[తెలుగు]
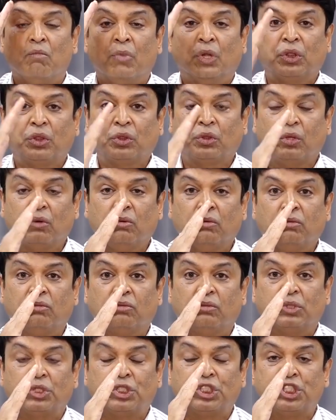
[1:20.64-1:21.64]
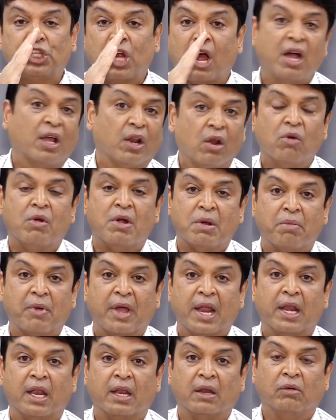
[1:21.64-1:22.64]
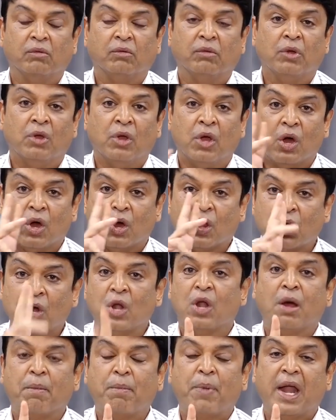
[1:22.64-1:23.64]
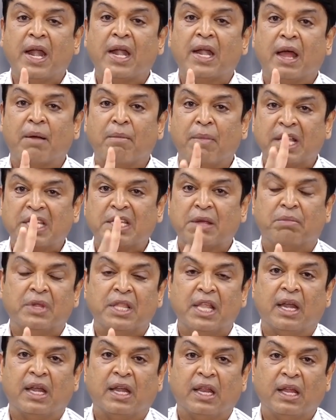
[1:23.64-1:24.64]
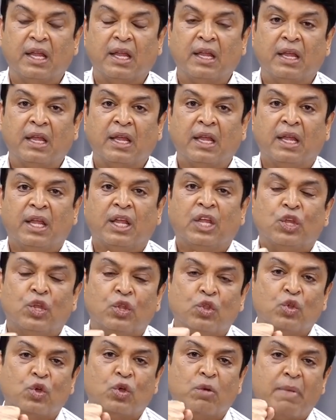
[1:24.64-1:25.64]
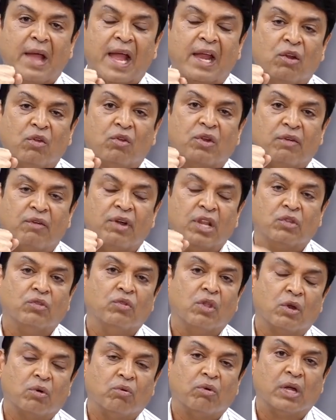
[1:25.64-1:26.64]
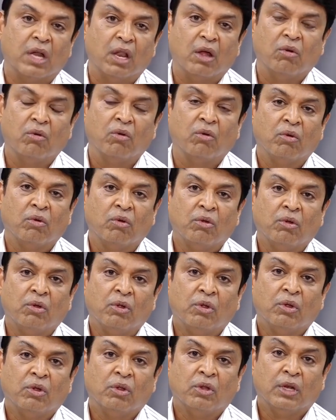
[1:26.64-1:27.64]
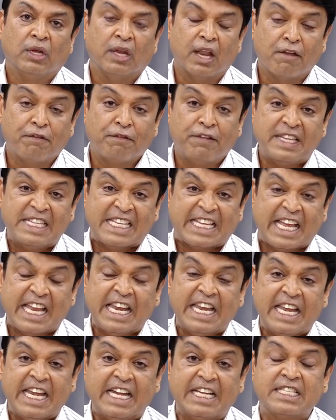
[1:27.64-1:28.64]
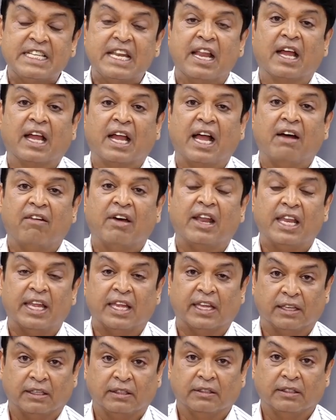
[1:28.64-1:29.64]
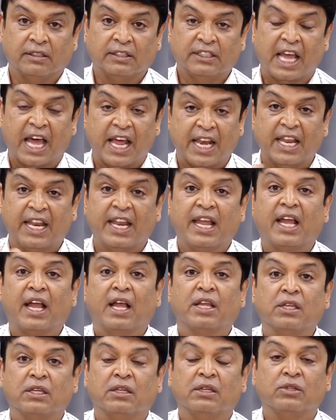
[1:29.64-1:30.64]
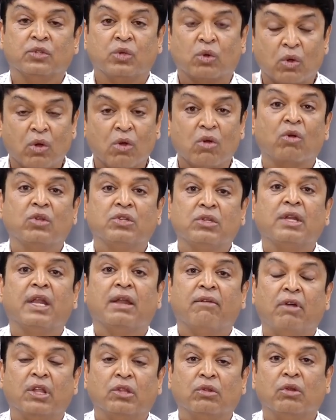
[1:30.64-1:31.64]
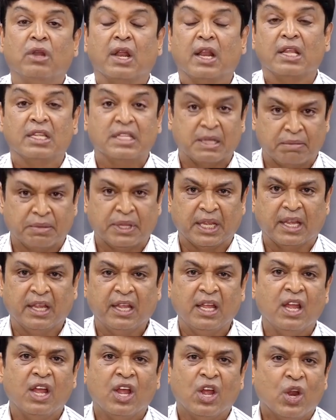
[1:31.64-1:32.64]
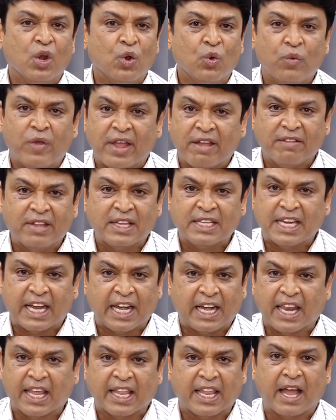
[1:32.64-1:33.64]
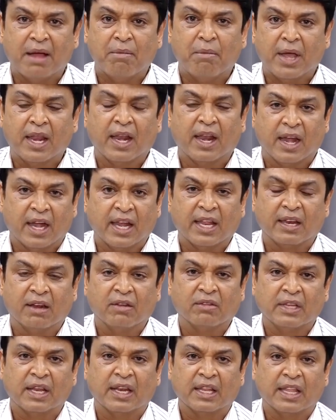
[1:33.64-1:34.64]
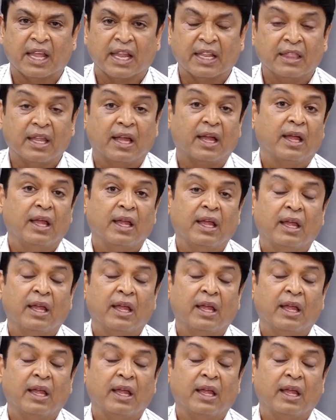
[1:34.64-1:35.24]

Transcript: మొత్తం షాక్లో ఉండిపోయాను నేను రెండో పాయింట్ ఆ అమ్మాయి చెప్పిందంటే ఎందుకు బెంగళూరుకి వెళుతుంది అనుకుంటున్నాం నా ఫిజికల్ నీడ్స్ నాకు కావాలి శారీరక సుఖం కోసం నేను పెడుతున్నానని చెప్తే నువ్వేమీ చేయట్లేదా అమ్మాయి నేను అడిగడం జరిగింది అంతా